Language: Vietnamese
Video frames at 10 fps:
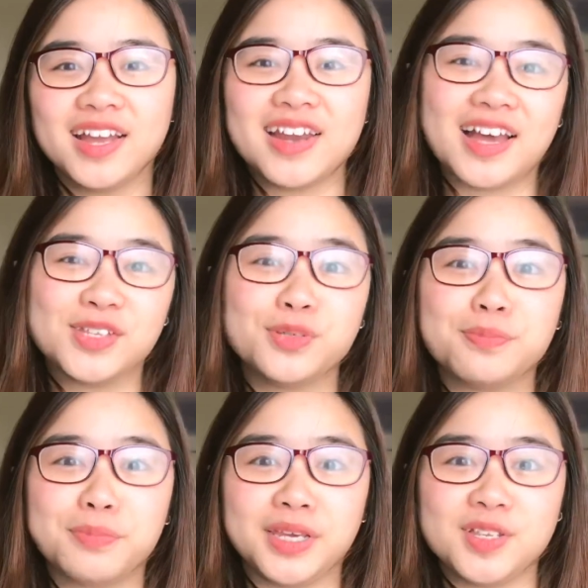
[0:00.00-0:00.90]
đã
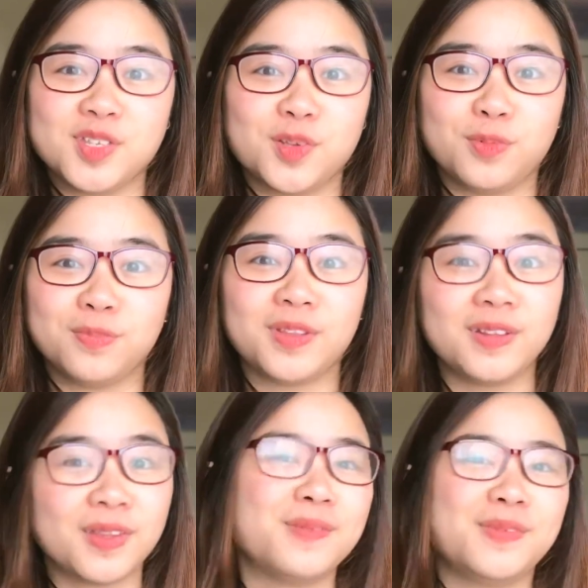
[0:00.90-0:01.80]
giúp mình sống
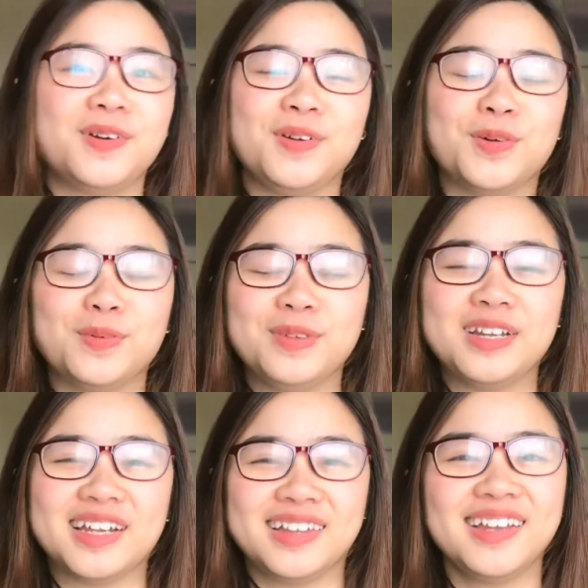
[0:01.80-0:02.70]
tinh tâm hơn cũng
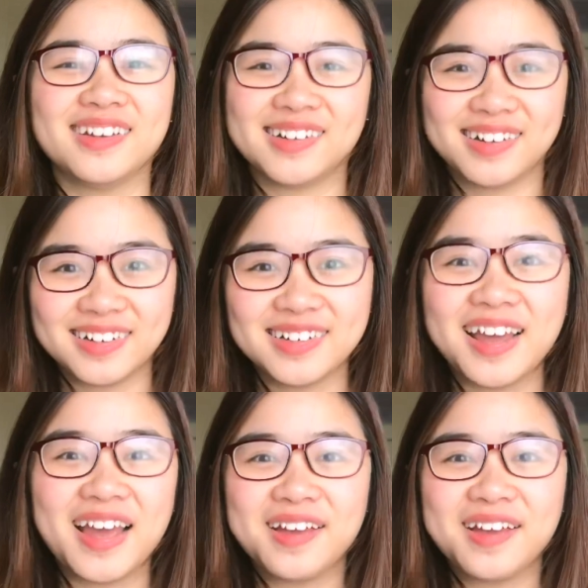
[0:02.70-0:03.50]
như là tích cực hơn.